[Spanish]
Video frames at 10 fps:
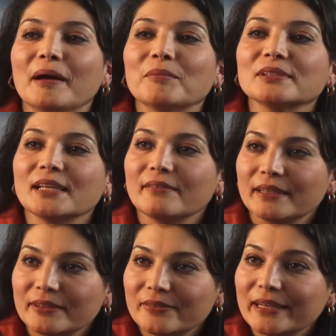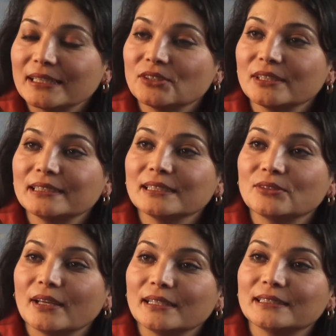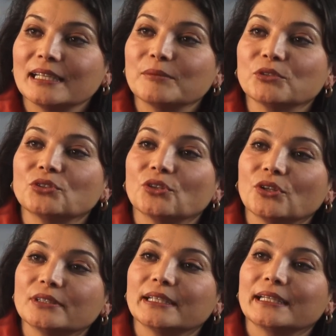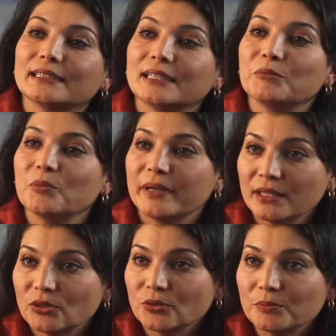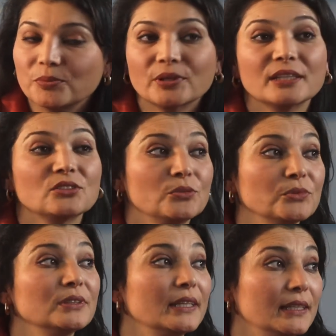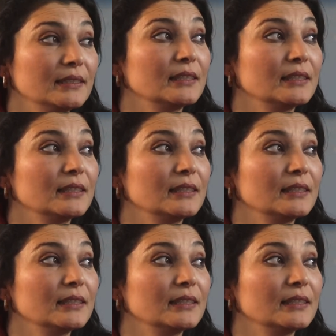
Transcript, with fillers: Vamos a ver, relaciones sexuales tenemos todos en este momento, porque somos seres